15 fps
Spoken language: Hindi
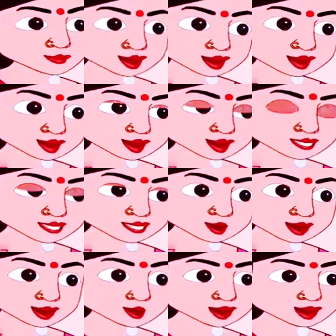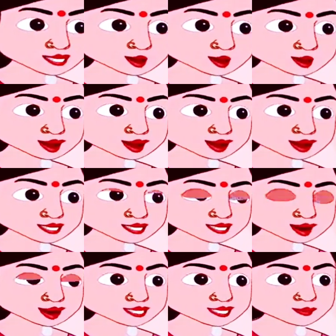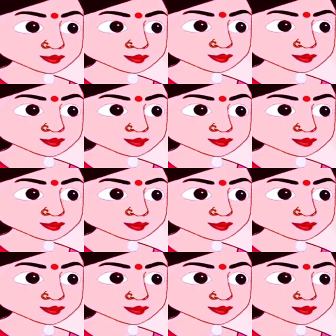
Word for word: कि आप लोगों को घरेलू लड़की चाहिए